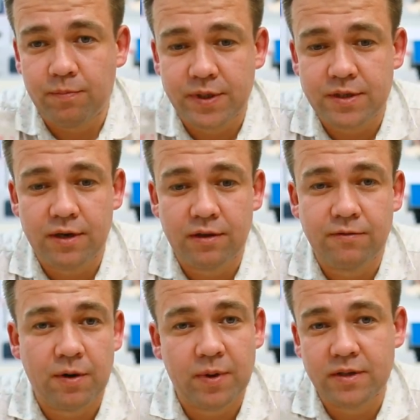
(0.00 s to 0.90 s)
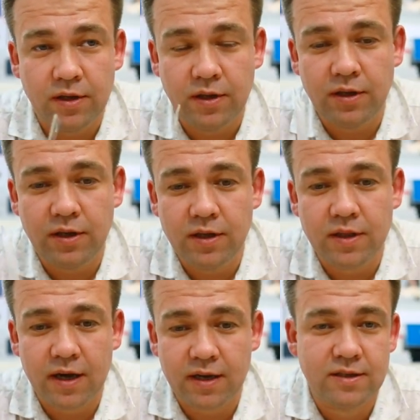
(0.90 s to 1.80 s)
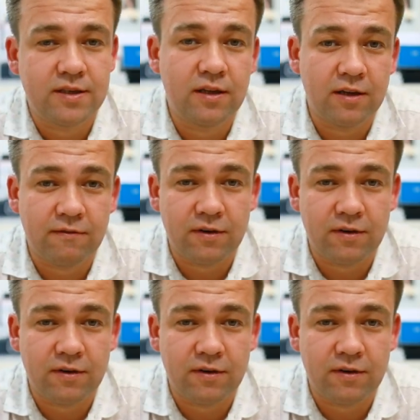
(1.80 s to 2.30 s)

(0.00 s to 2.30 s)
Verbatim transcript: потеря информации не так сильно